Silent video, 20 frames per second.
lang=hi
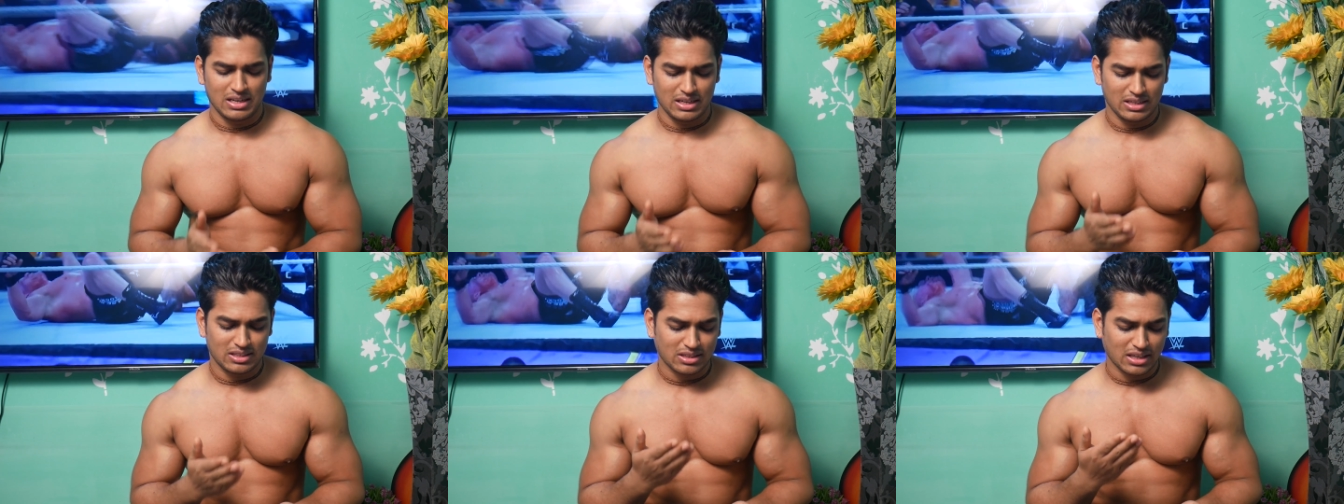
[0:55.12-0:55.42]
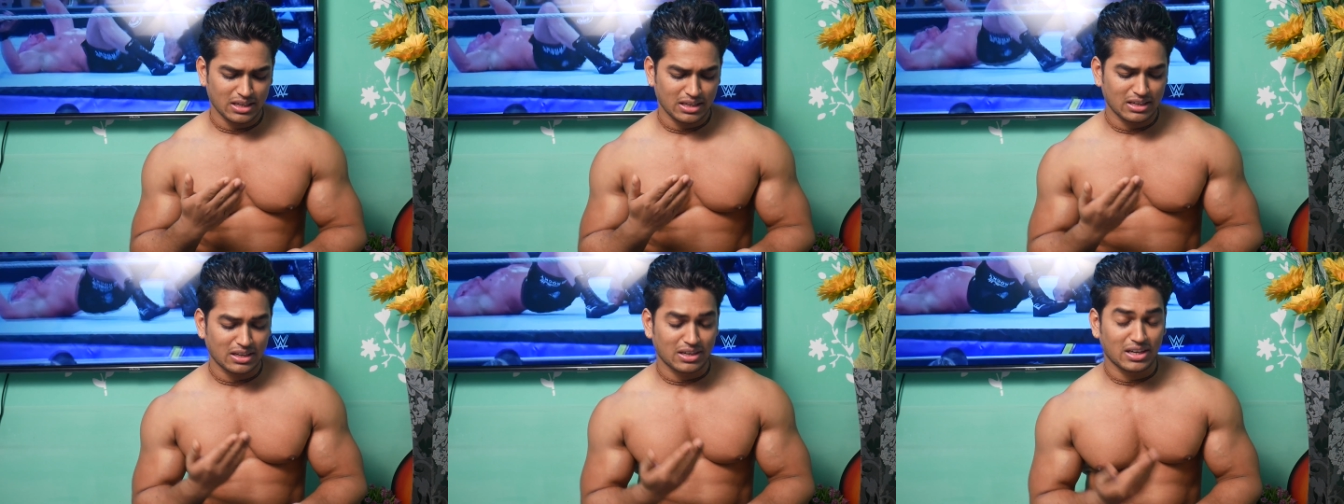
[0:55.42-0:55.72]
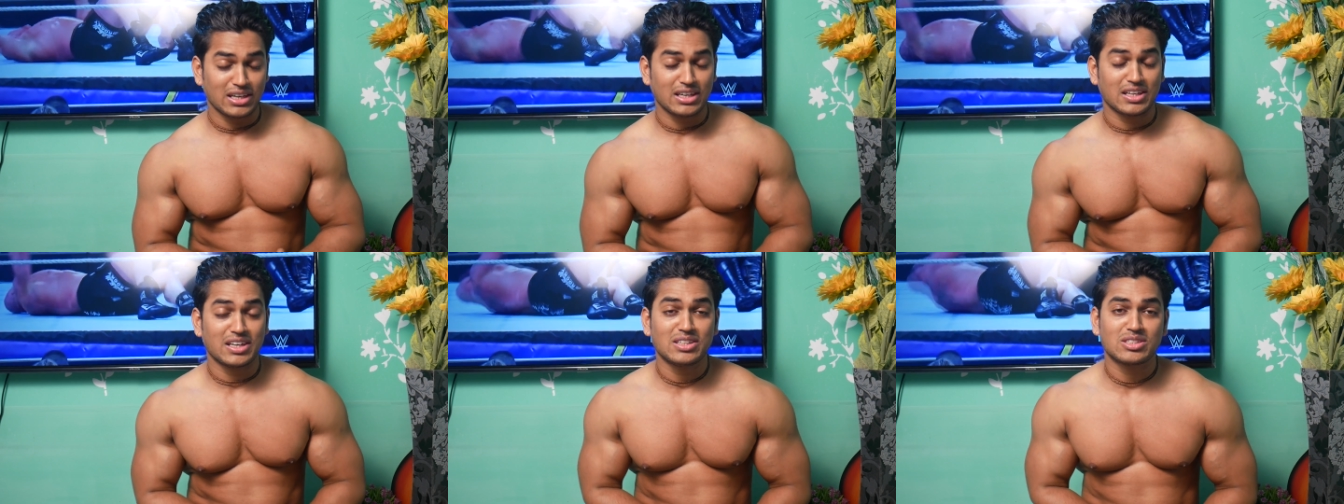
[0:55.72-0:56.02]
इसके
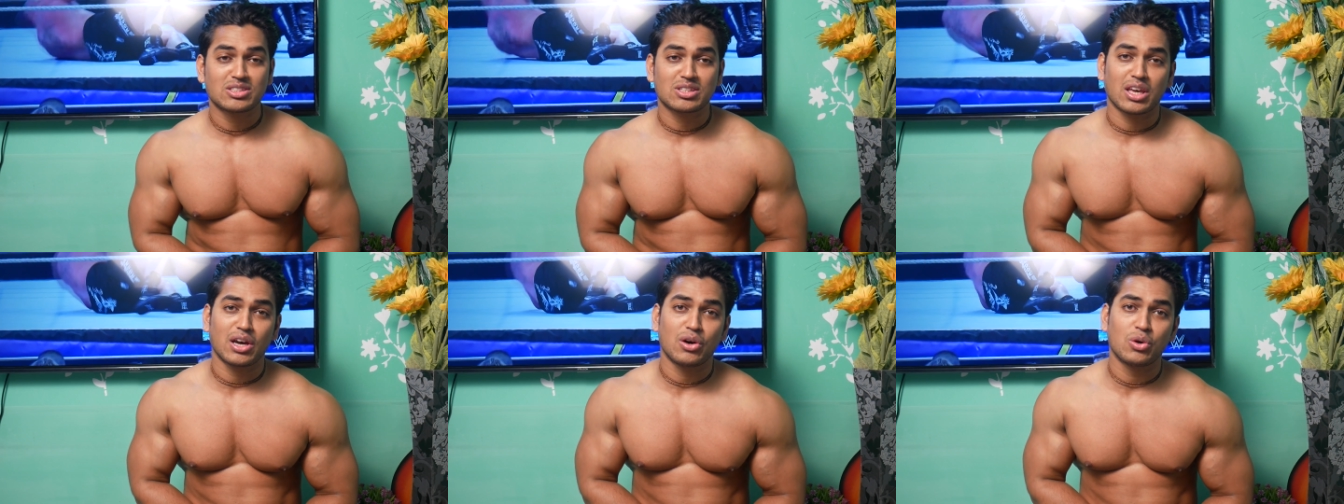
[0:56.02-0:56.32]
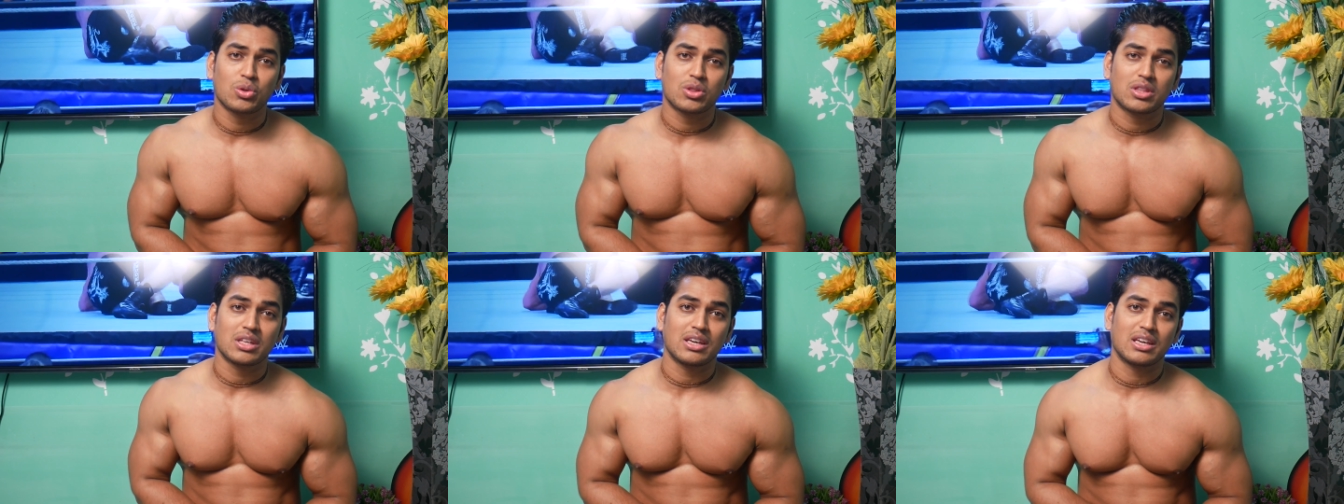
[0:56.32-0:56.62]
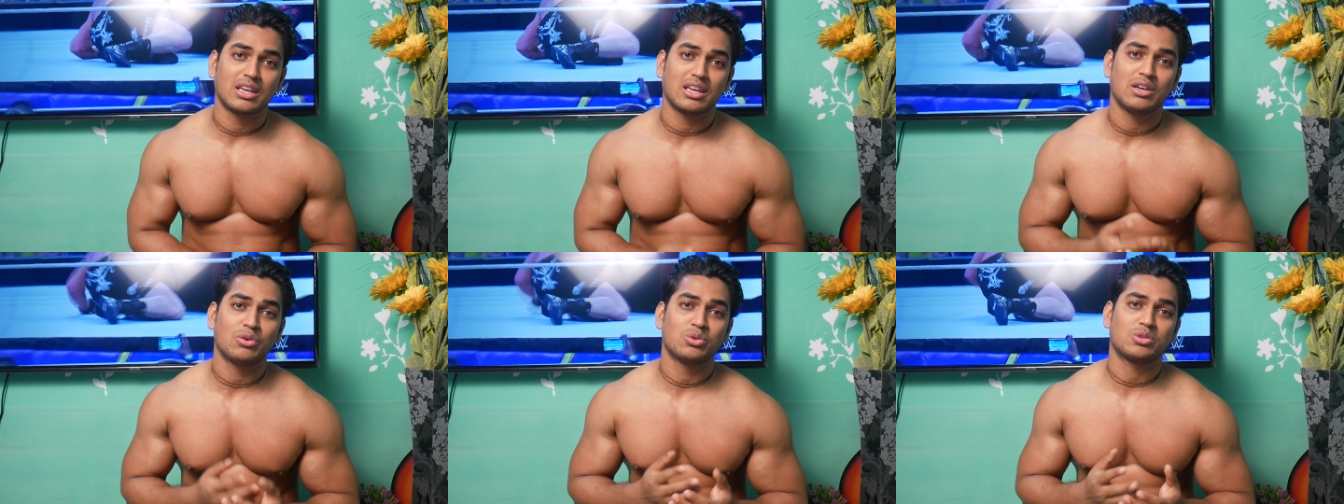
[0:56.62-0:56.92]
इंग्रेडिएंट्स क्या होते
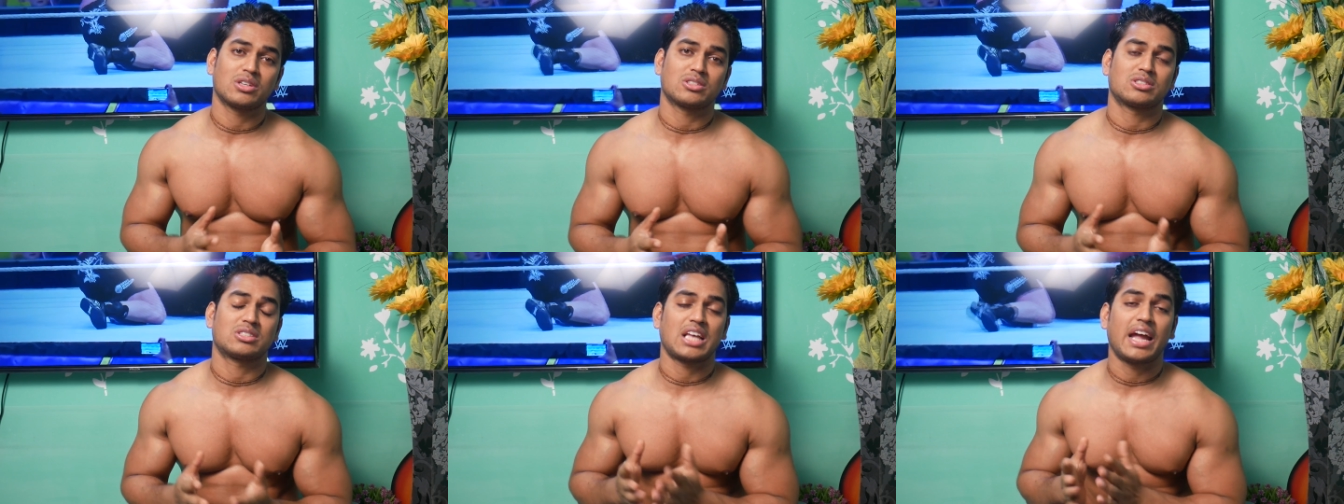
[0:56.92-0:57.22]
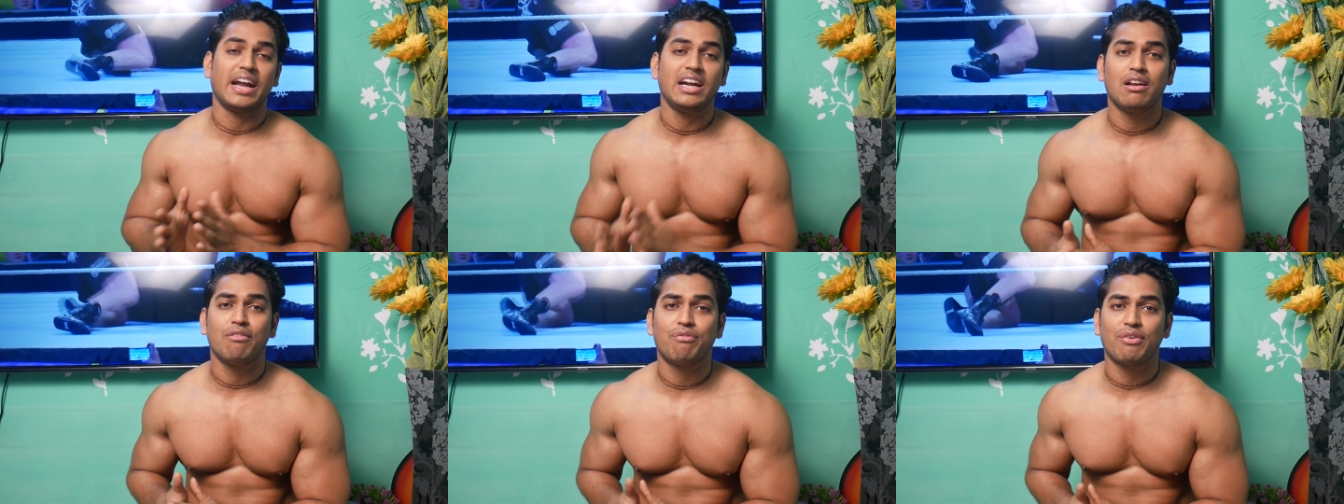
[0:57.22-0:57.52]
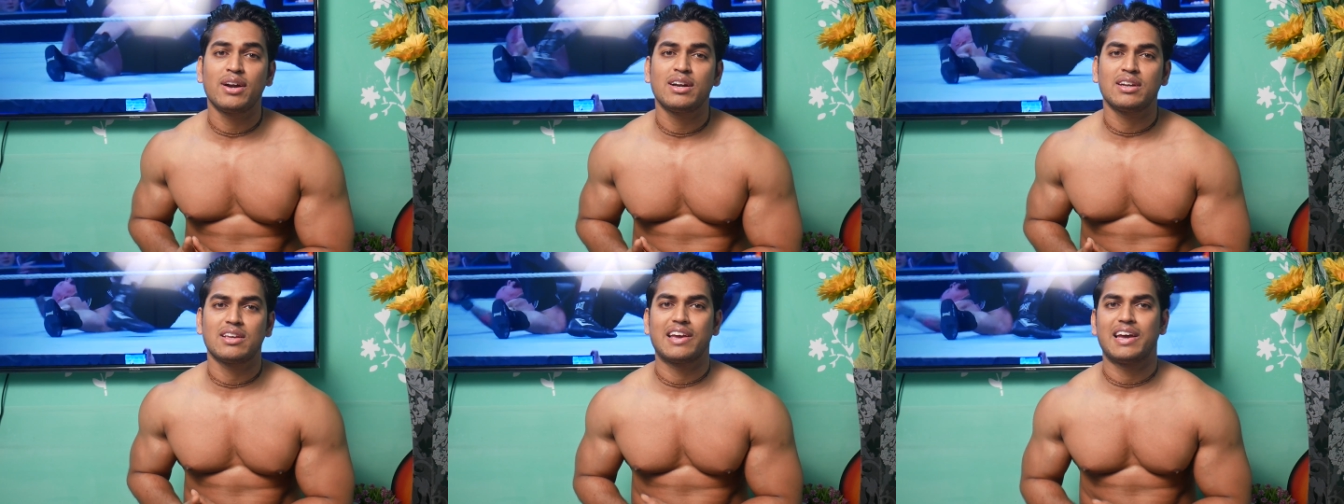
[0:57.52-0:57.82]
हैं उसका साइड
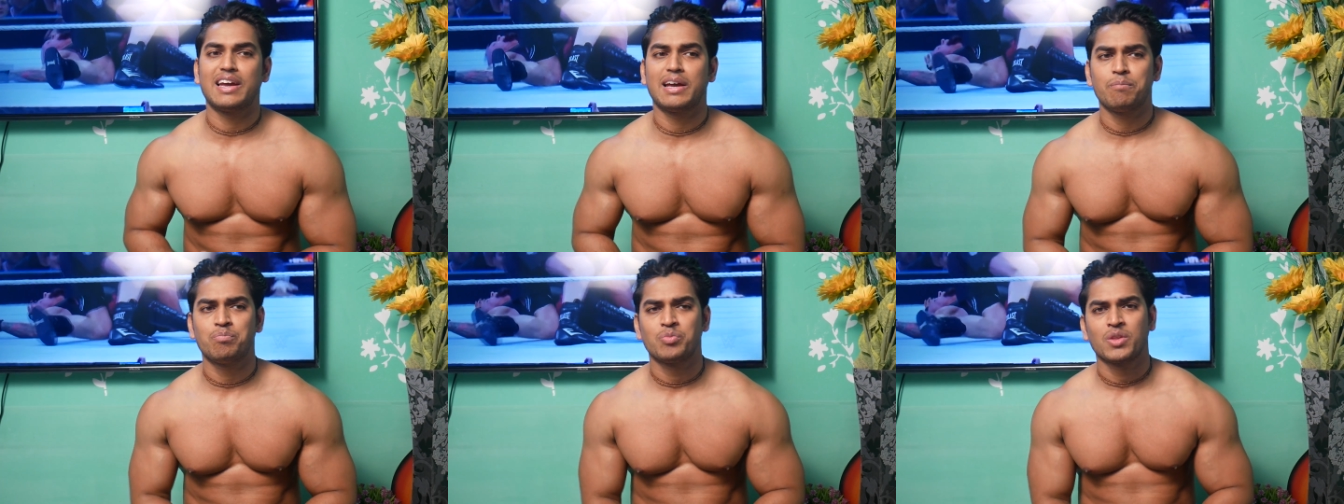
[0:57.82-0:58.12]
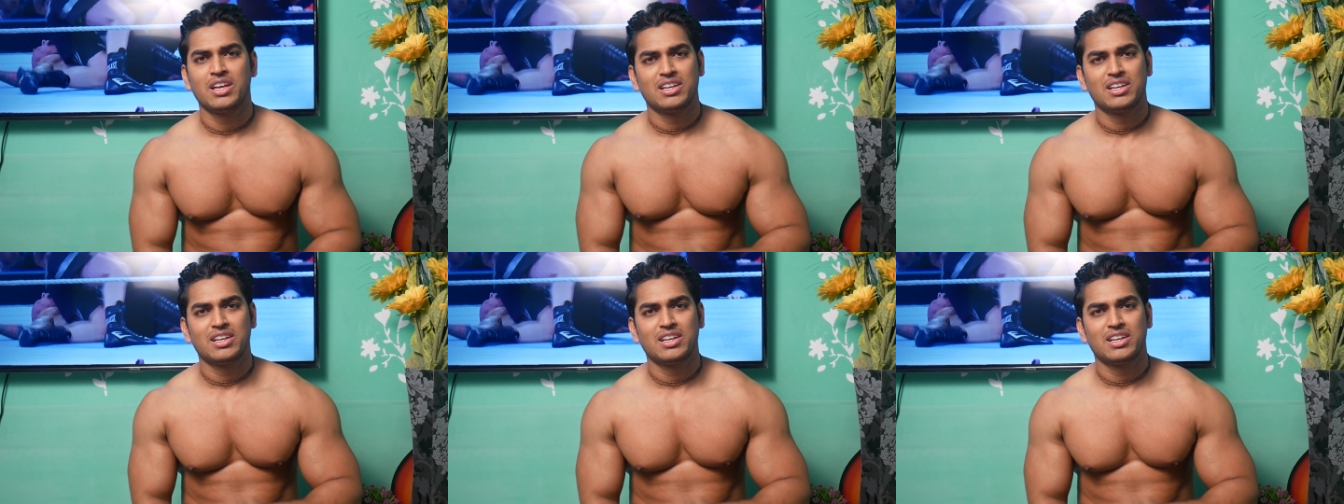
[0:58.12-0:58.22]
इफेक्ट क्या है